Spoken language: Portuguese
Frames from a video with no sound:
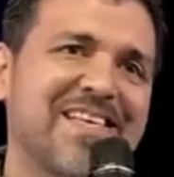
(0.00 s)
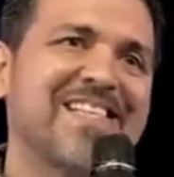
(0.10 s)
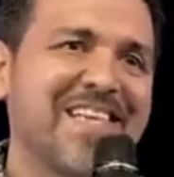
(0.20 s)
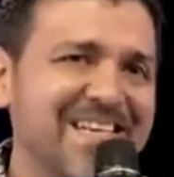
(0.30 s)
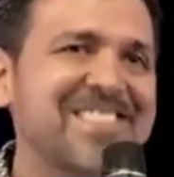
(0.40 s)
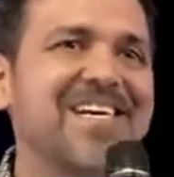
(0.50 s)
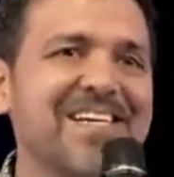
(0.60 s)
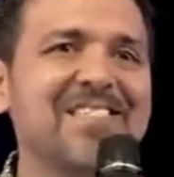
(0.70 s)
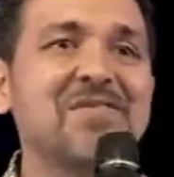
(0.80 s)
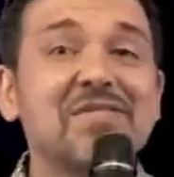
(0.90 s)
É
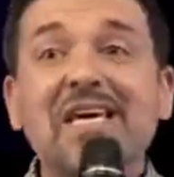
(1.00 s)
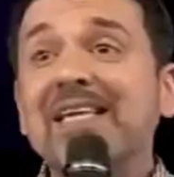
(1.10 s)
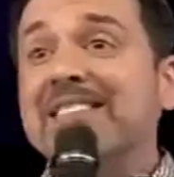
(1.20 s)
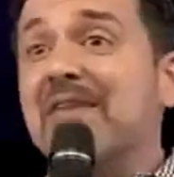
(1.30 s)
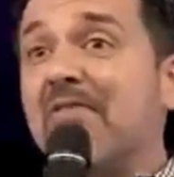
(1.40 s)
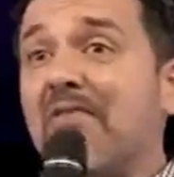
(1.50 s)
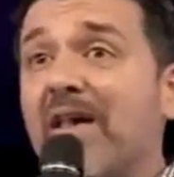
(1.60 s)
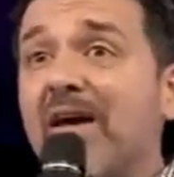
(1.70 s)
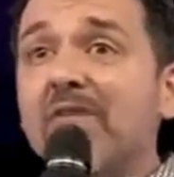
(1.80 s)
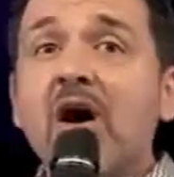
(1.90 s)
interessante isso. O que, é que, ele estava
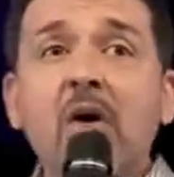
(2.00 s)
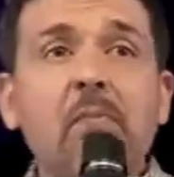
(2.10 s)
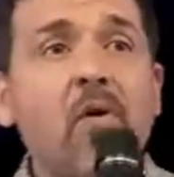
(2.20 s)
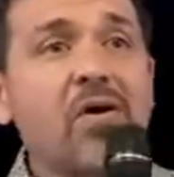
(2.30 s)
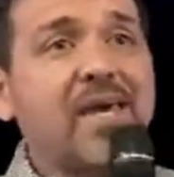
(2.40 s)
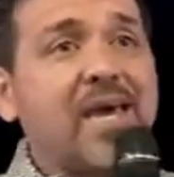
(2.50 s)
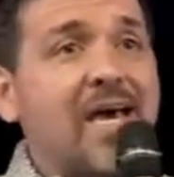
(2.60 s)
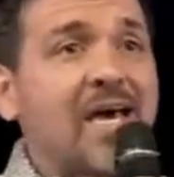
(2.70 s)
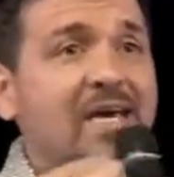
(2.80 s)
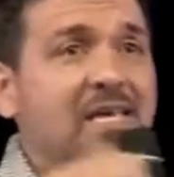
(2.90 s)
falando? Por
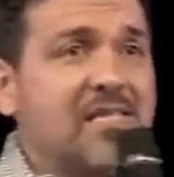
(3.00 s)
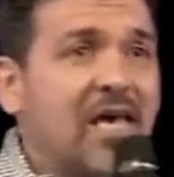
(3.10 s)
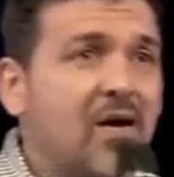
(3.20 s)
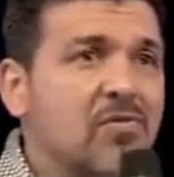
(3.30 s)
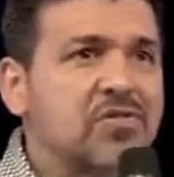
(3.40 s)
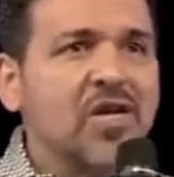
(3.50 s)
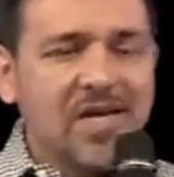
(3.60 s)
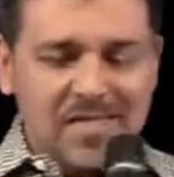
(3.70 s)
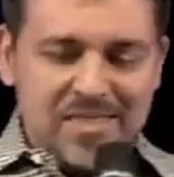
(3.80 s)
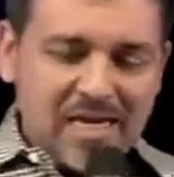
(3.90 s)
que, que Deus
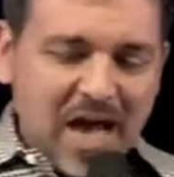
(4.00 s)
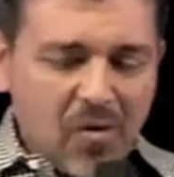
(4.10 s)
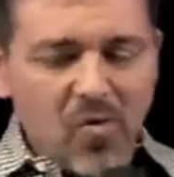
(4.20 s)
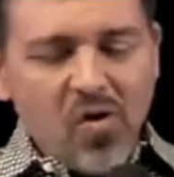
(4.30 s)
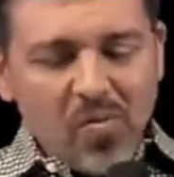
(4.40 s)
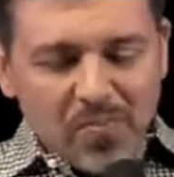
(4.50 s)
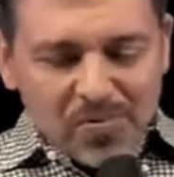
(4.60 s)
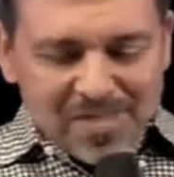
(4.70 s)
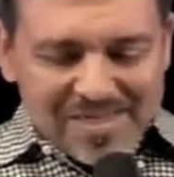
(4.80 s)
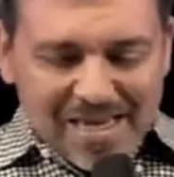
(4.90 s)
se calou
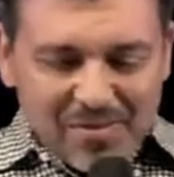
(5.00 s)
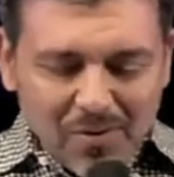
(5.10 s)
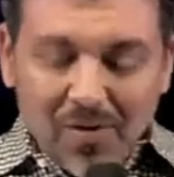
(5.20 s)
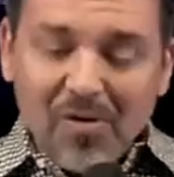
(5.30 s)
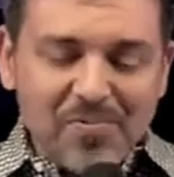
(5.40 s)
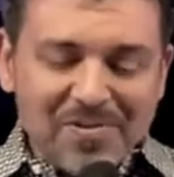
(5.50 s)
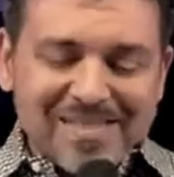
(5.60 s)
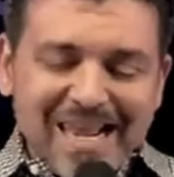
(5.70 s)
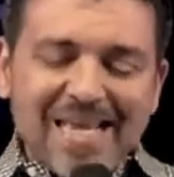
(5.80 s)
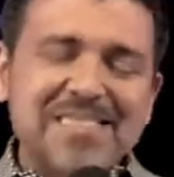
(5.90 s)
por, 19, por
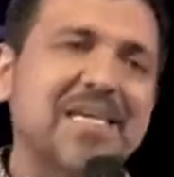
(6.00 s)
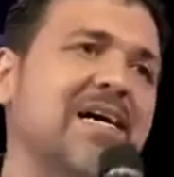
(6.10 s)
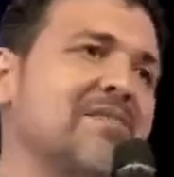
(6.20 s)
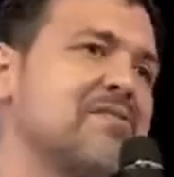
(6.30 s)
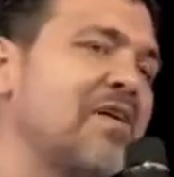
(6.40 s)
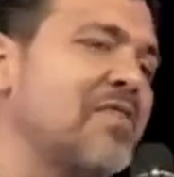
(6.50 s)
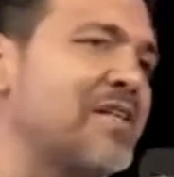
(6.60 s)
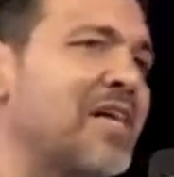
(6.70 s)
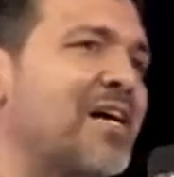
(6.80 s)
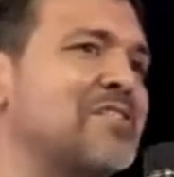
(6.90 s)
13 anos, na
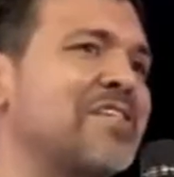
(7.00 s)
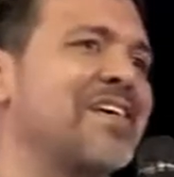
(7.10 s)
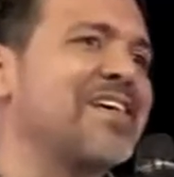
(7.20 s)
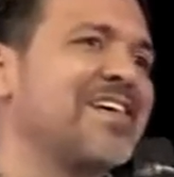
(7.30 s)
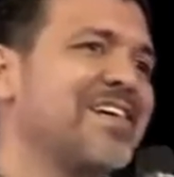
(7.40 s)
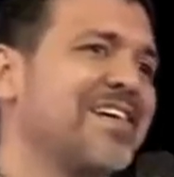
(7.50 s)
verdade? Né?